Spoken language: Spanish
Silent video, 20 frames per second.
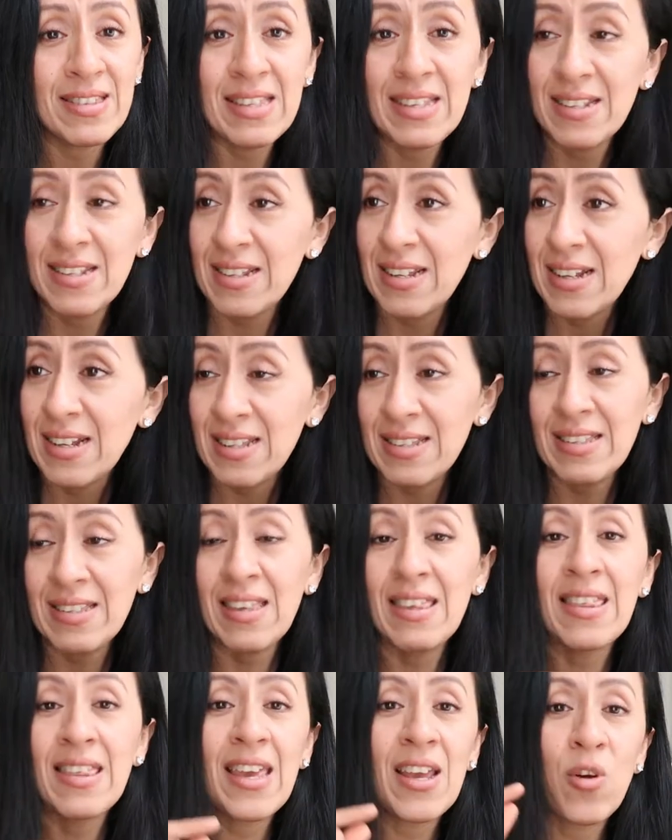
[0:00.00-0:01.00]

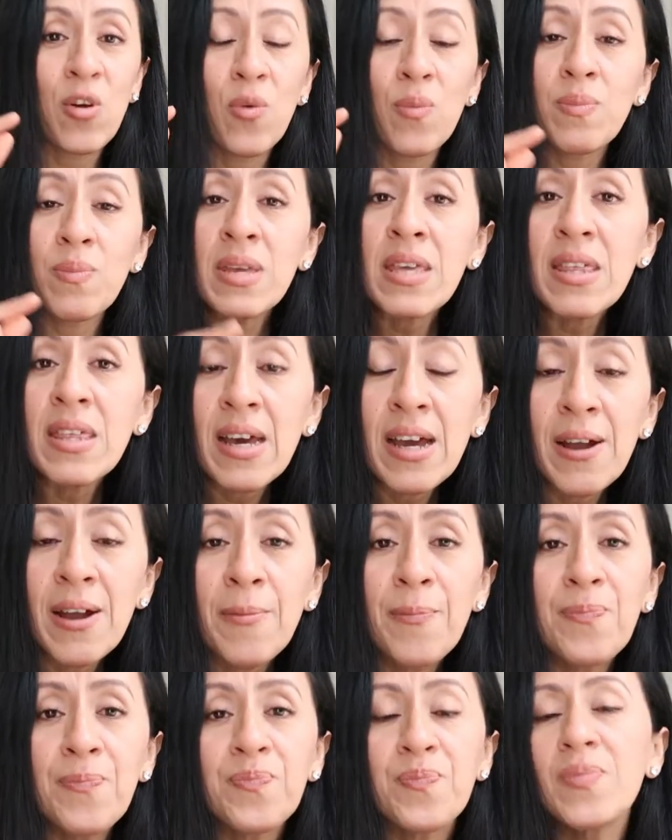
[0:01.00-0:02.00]
descanse de
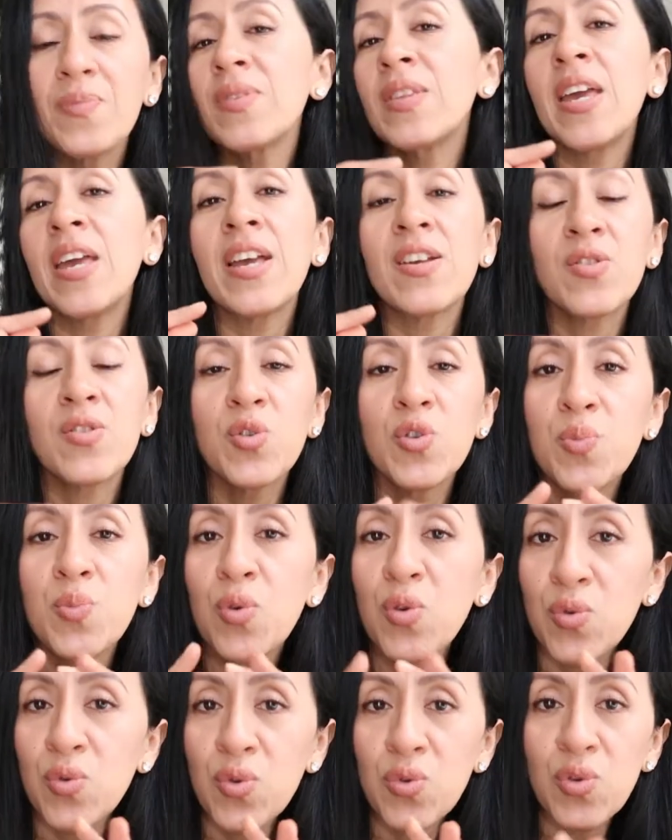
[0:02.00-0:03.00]
comida, de esos
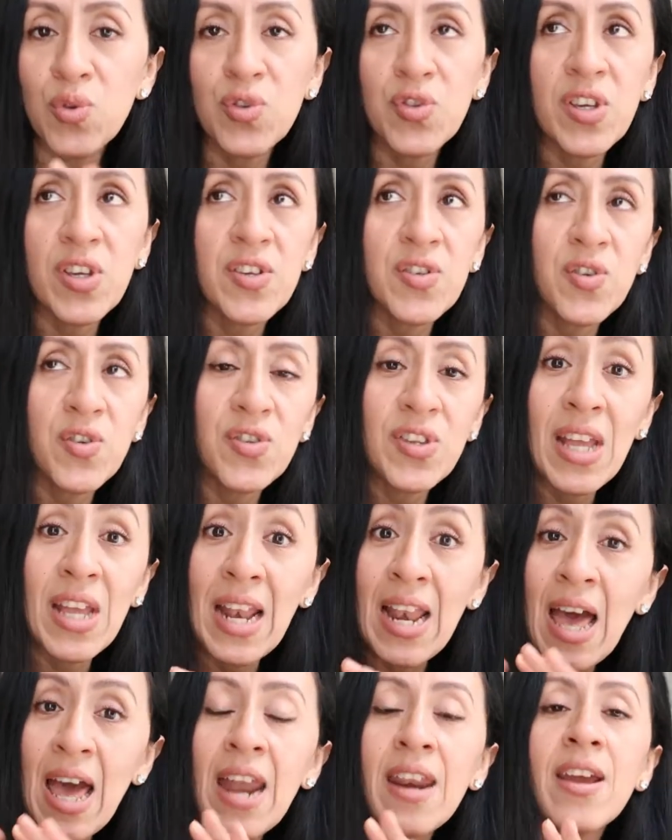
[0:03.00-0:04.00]
productos que son de
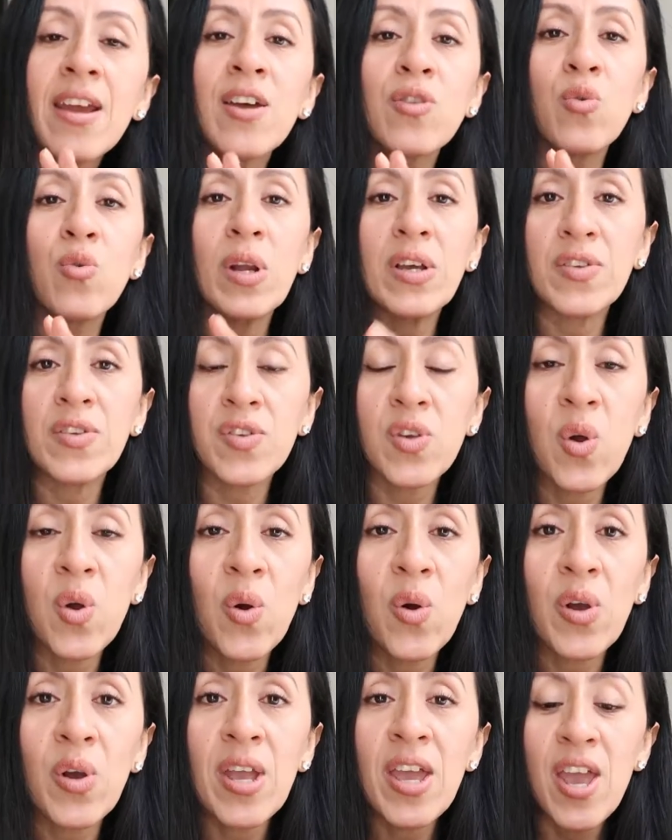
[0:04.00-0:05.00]
larga
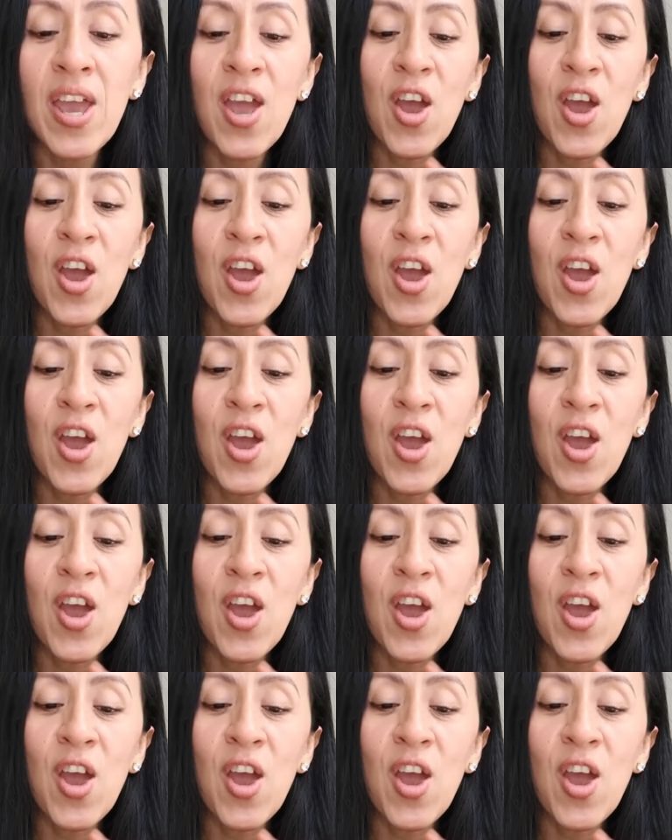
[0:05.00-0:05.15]
duración,